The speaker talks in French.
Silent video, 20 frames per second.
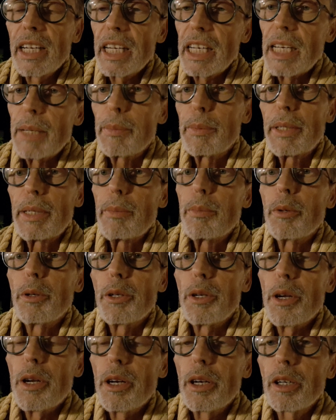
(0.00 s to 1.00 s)
Et les petits
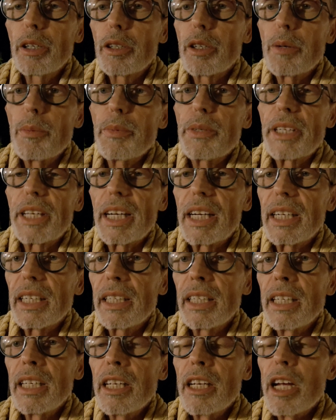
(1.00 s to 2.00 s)
bonheurs comme ça,
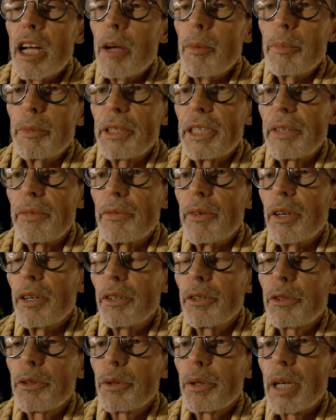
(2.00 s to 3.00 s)
un petit
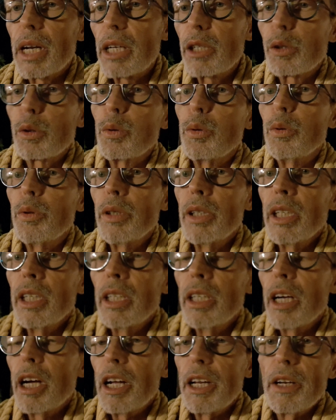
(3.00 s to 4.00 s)
vent sur la joue,
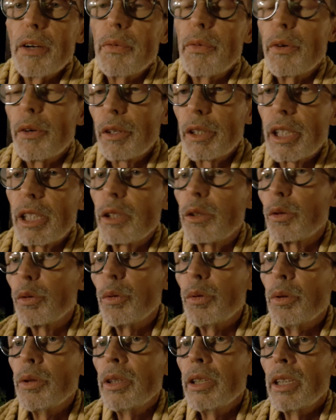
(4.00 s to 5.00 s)
un enfant qui
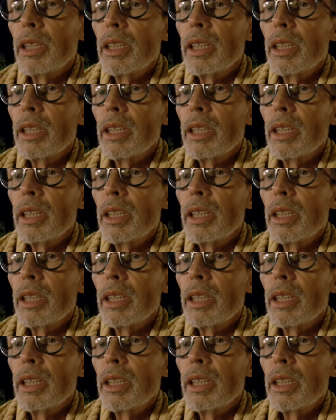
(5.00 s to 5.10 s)
joue,